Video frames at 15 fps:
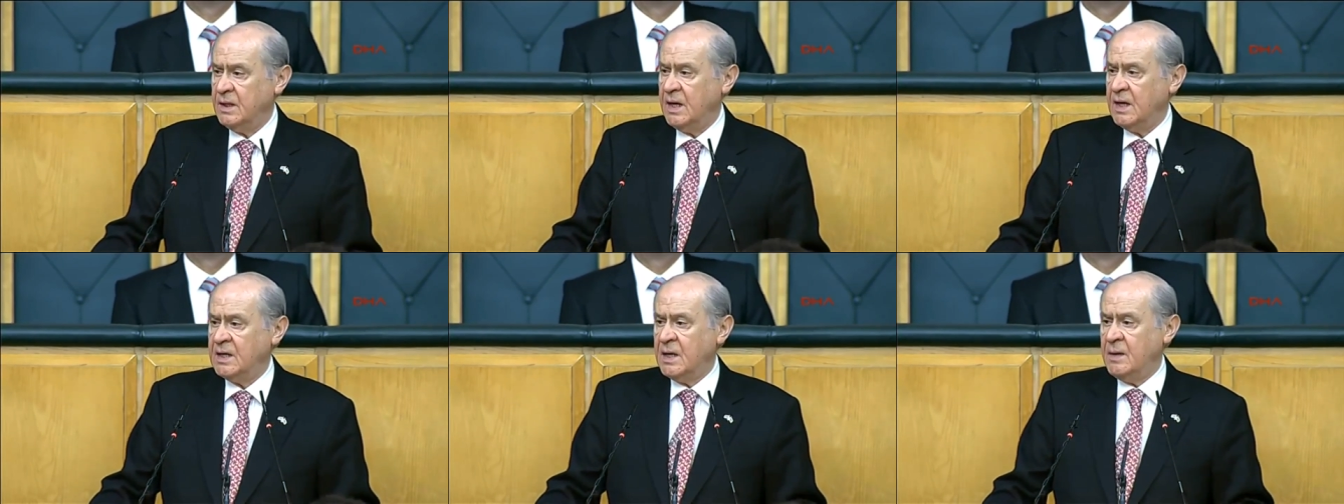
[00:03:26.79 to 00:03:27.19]

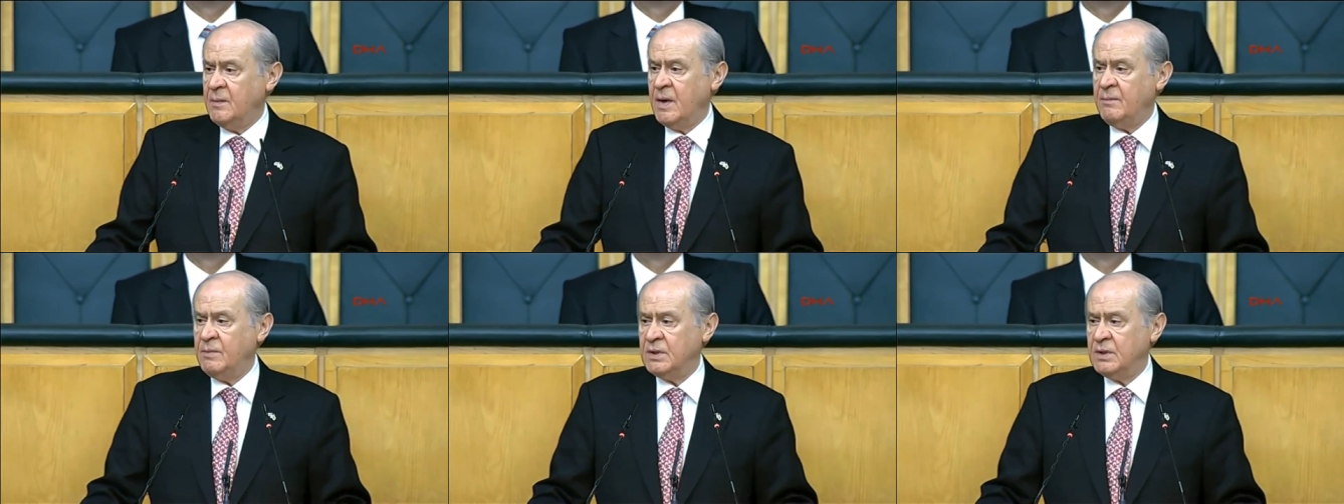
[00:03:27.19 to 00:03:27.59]

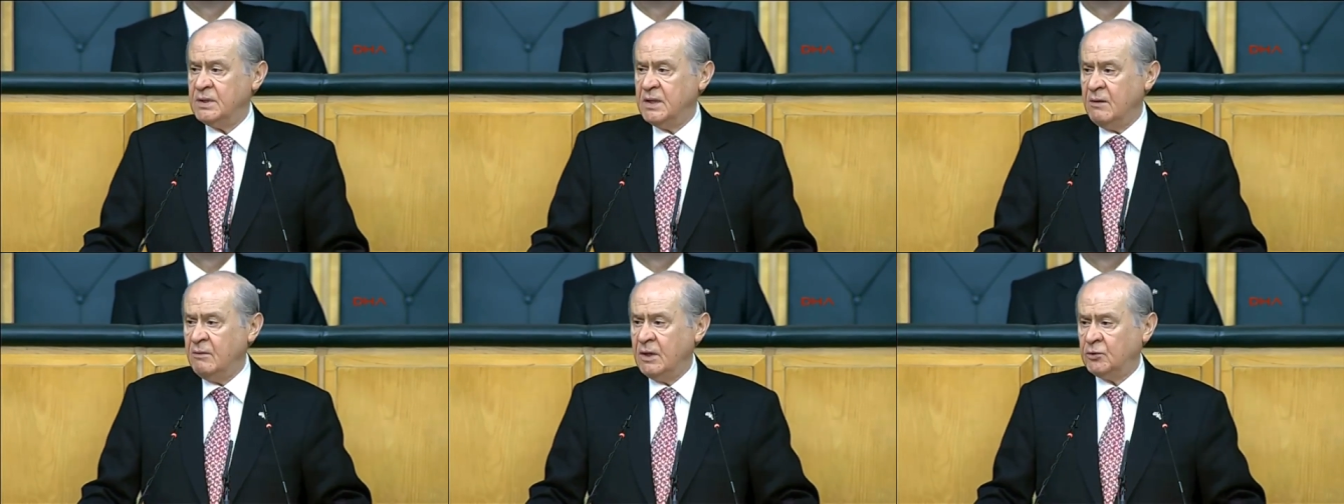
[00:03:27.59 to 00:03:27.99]
egemen bir
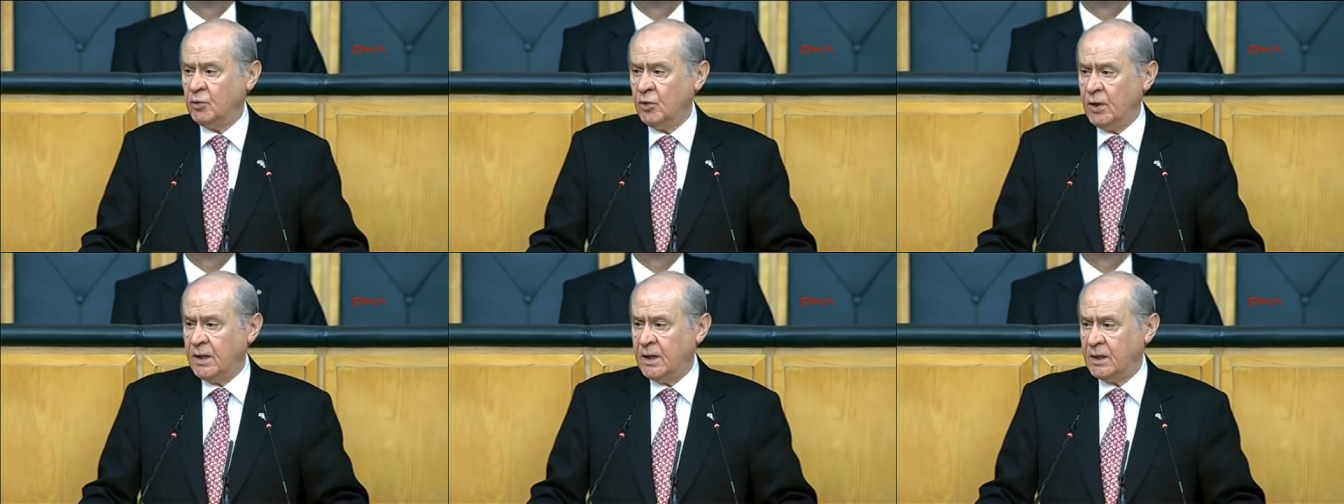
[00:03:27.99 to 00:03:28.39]
devlet
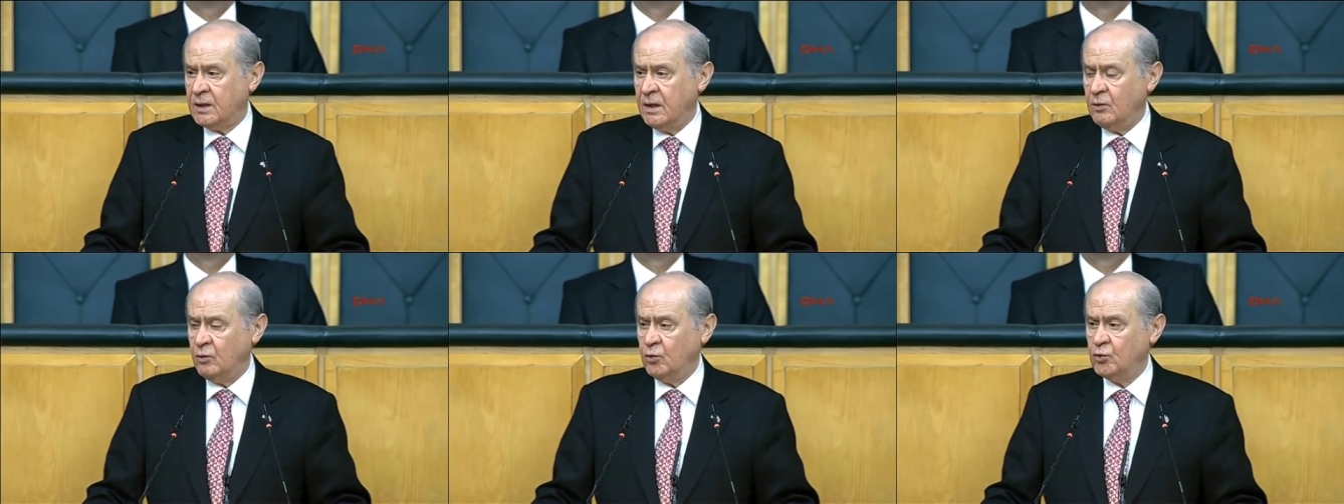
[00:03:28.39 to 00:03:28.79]
olarak
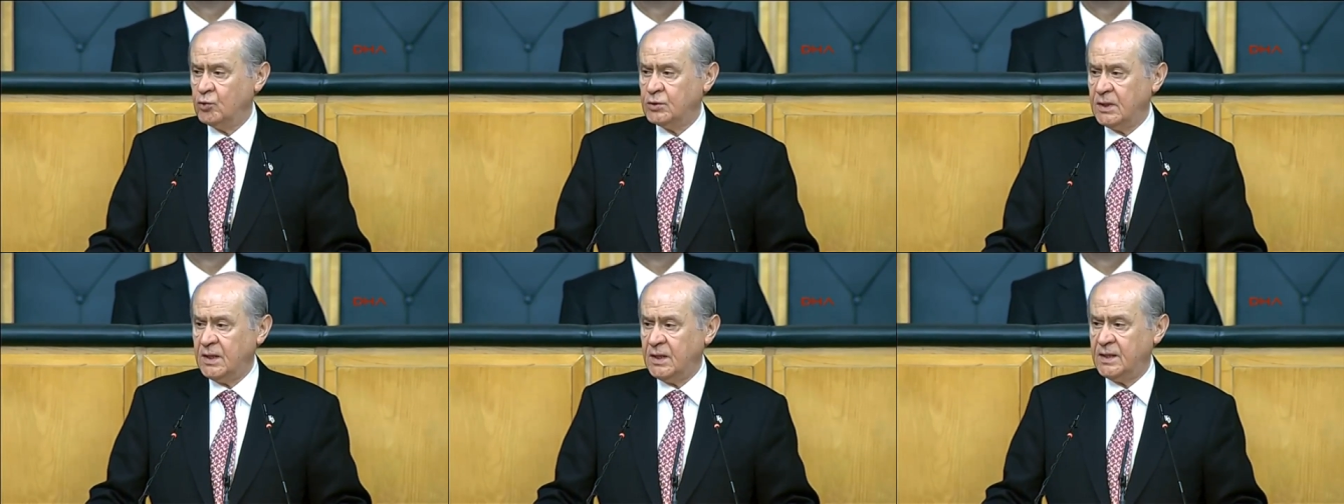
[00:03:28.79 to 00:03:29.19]

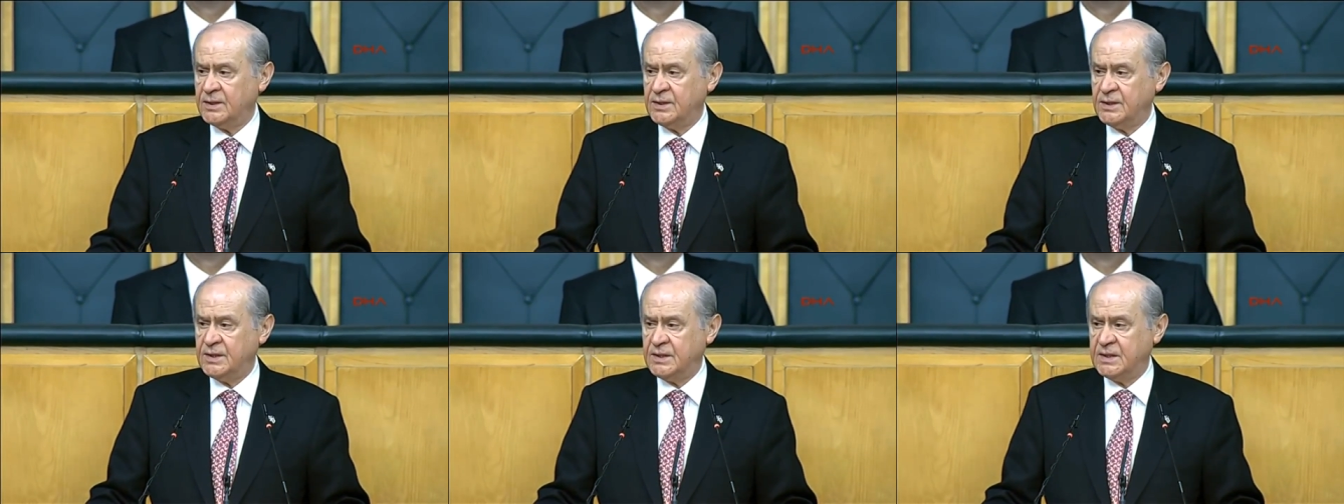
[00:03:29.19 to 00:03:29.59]

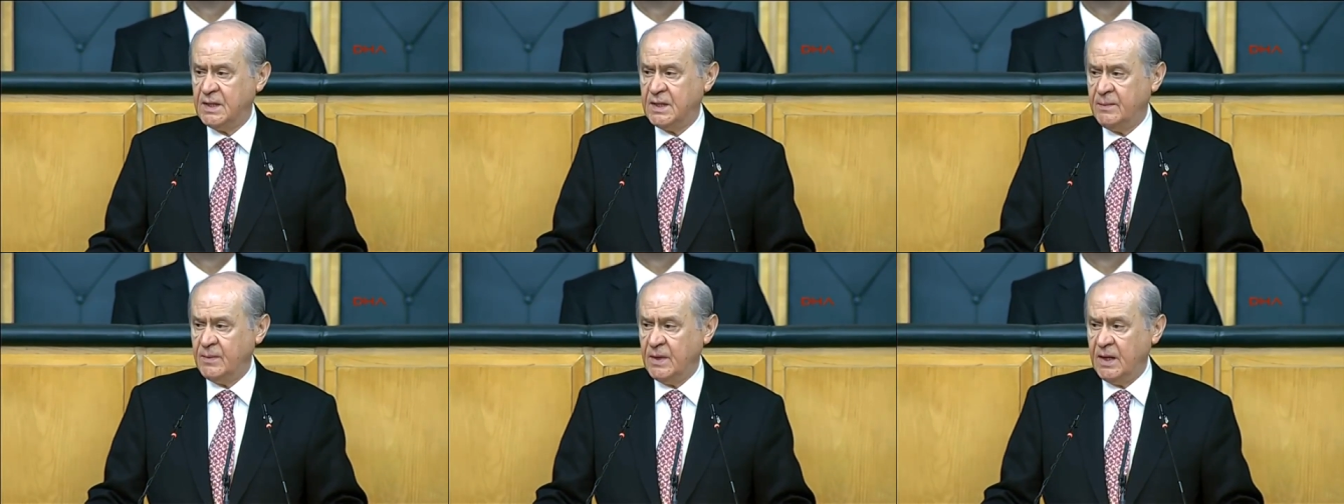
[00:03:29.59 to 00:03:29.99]
uluslararası
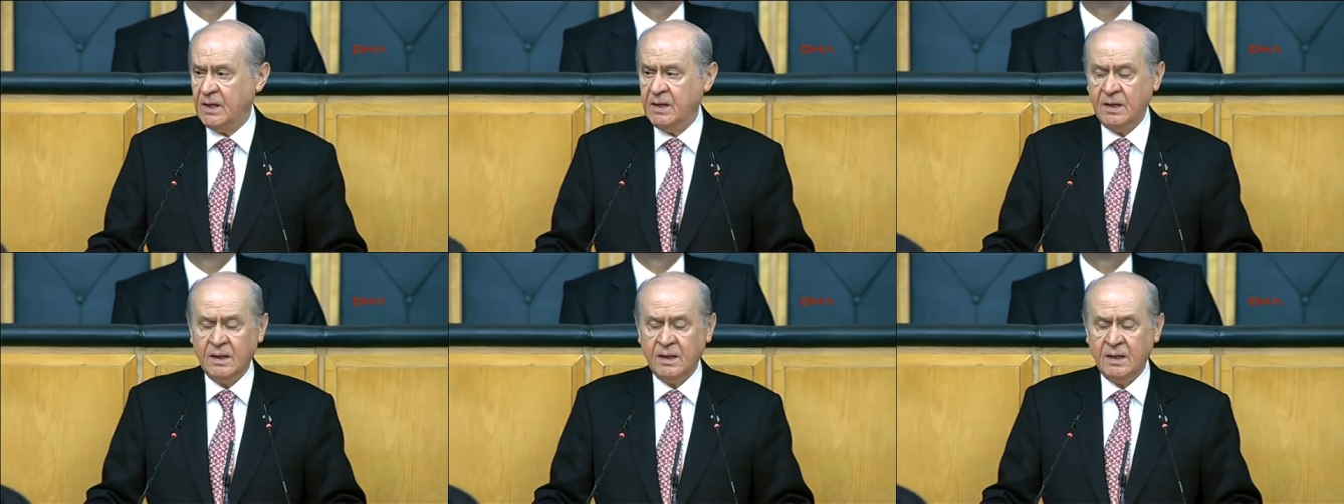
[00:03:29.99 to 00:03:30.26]
sistemde